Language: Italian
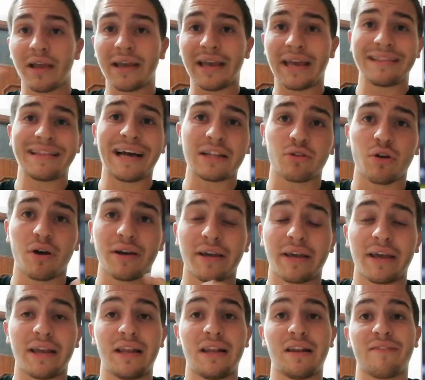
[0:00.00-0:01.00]
e dato
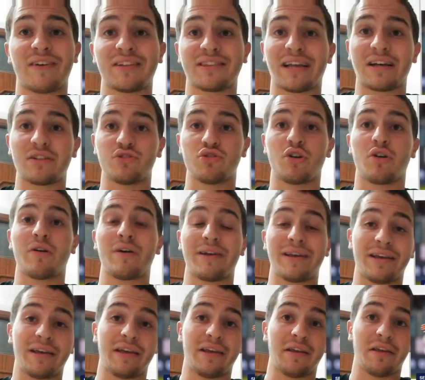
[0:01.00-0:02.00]
anche il vantaggio
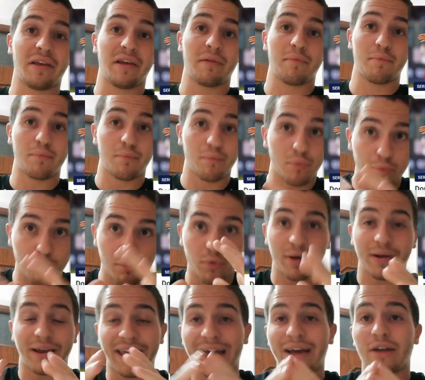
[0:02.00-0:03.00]
eh,
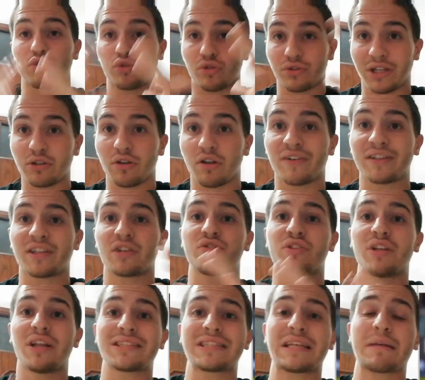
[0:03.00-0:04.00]
che ha arrotondato il vantaggio
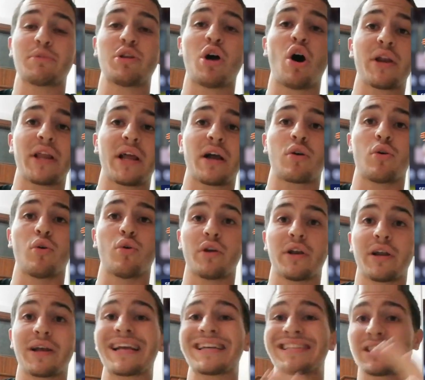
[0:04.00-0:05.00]
della Sampdoria
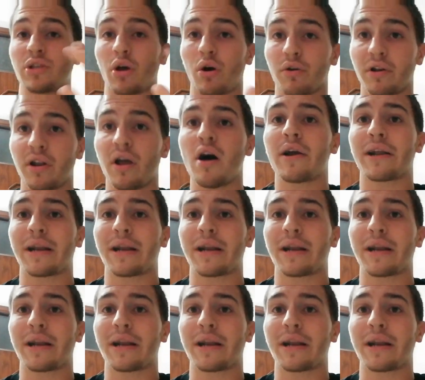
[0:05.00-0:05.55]
con Gaston